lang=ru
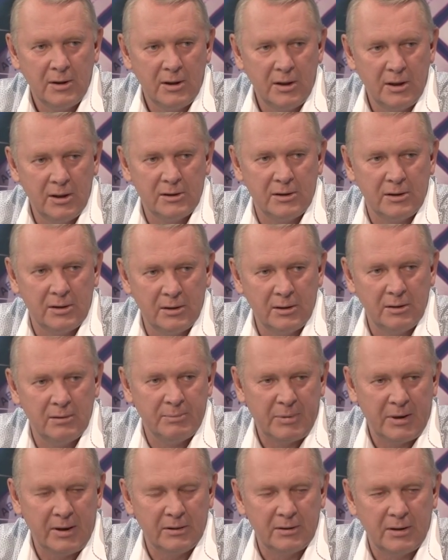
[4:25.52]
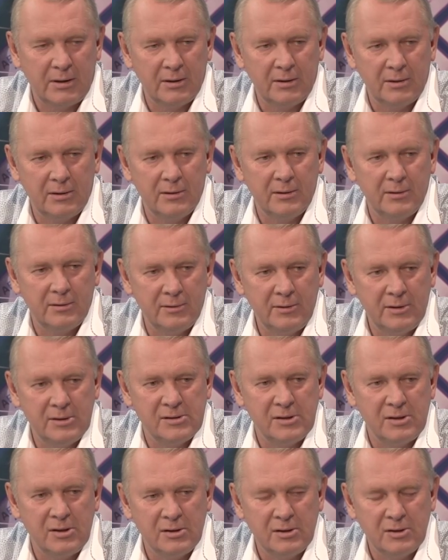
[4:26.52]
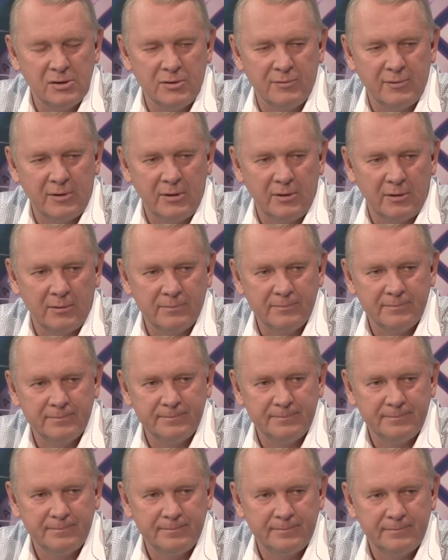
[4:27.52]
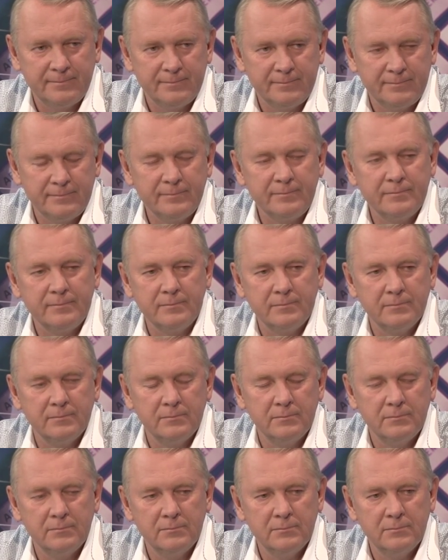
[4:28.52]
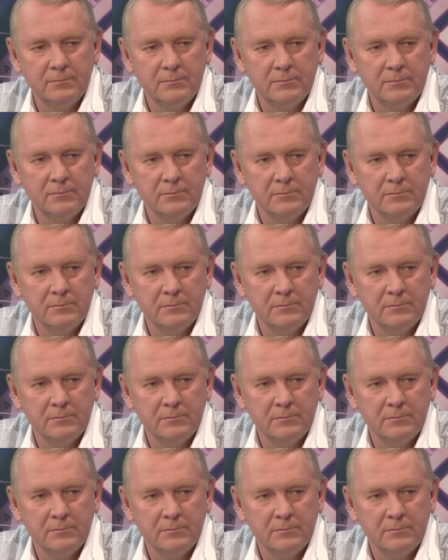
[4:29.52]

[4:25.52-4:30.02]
Это порядка 10 тысяч квартир. Понятно. То есть, хорошо,